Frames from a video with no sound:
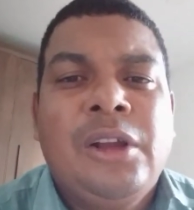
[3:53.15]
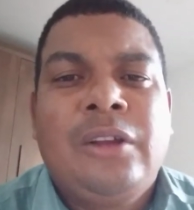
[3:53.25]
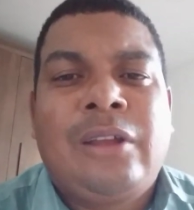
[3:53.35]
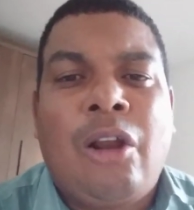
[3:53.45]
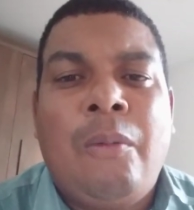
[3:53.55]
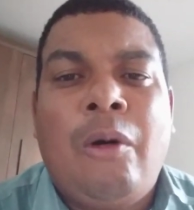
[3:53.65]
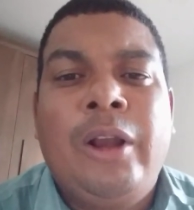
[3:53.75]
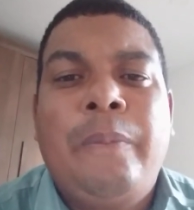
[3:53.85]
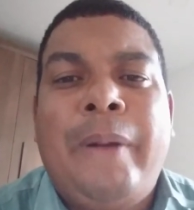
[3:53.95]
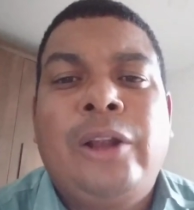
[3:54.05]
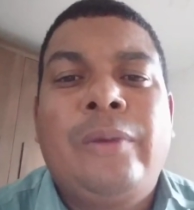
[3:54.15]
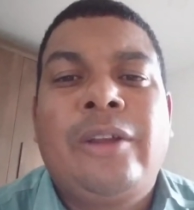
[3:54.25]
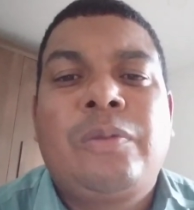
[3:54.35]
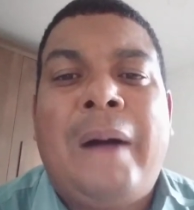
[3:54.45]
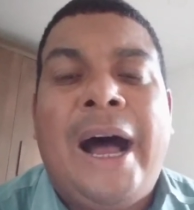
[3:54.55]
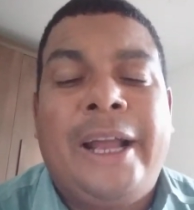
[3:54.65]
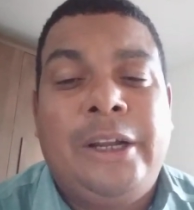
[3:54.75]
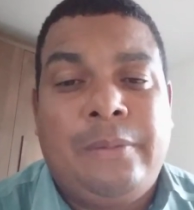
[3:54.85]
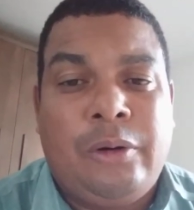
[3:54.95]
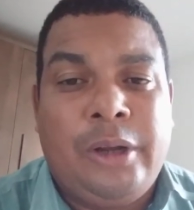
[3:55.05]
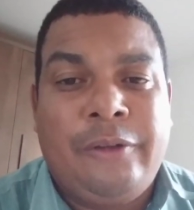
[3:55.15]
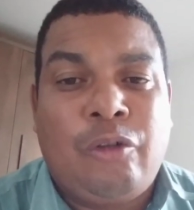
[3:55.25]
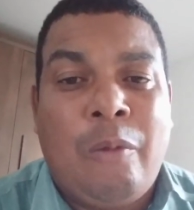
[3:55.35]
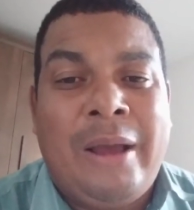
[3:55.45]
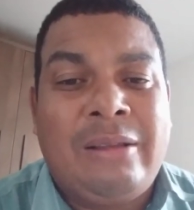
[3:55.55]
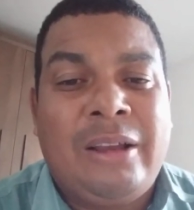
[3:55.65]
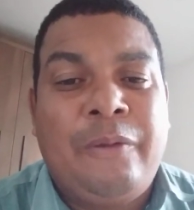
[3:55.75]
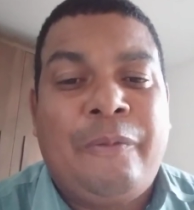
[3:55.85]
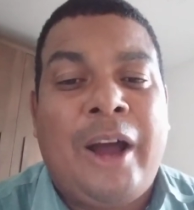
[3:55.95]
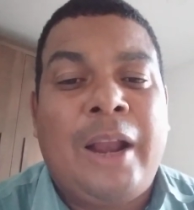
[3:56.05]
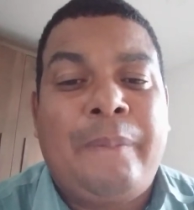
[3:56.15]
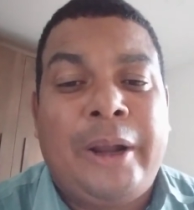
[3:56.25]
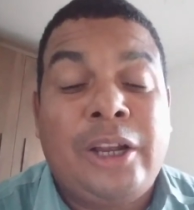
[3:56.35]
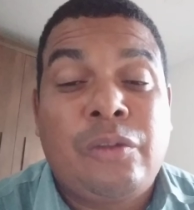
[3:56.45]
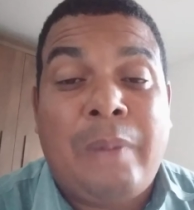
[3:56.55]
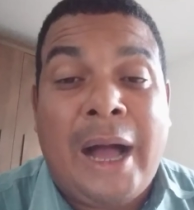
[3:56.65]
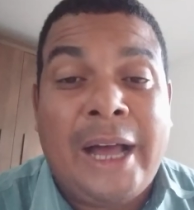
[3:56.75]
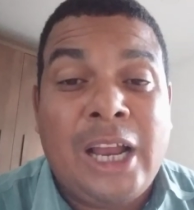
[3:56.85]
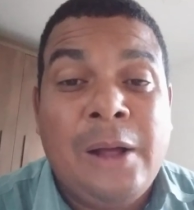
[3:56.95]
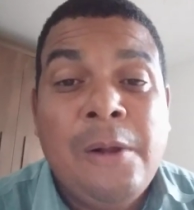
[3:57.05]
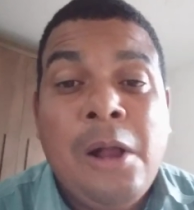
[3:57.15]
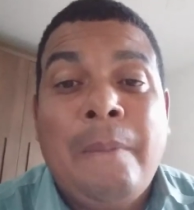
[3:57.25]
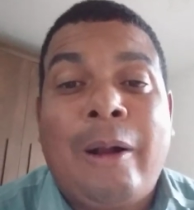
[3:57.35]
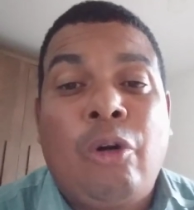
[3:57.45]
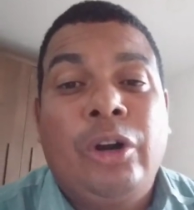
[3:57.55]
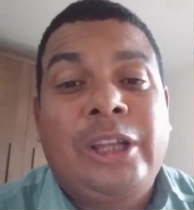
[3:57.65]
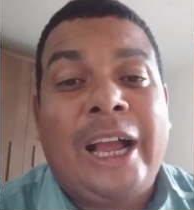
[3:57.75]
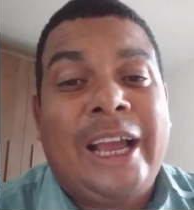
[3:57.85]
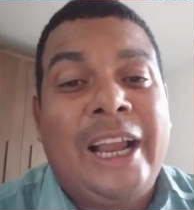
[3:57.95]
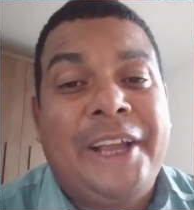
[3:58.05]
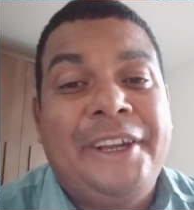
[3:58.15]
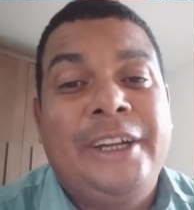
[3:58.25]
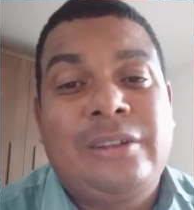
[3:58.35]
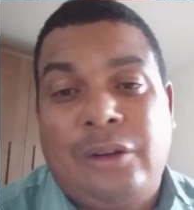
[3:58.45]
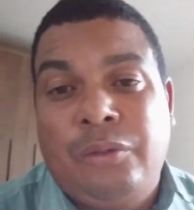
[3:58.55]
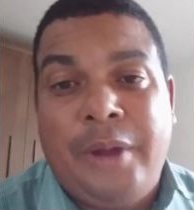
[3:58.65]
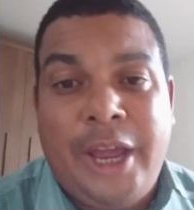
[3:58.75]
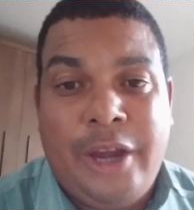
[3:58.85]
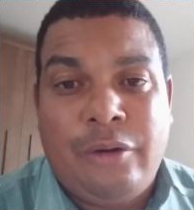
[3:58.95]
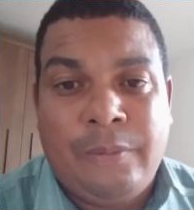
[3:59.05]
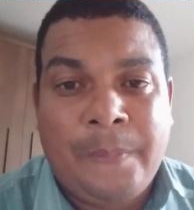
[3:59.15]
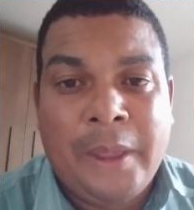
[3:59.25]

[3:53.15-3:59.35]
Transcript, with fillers: Salomão ele pede uma espada, irmão. Ele começa, ele fala, pede a espada para cortar aquela criança no meio.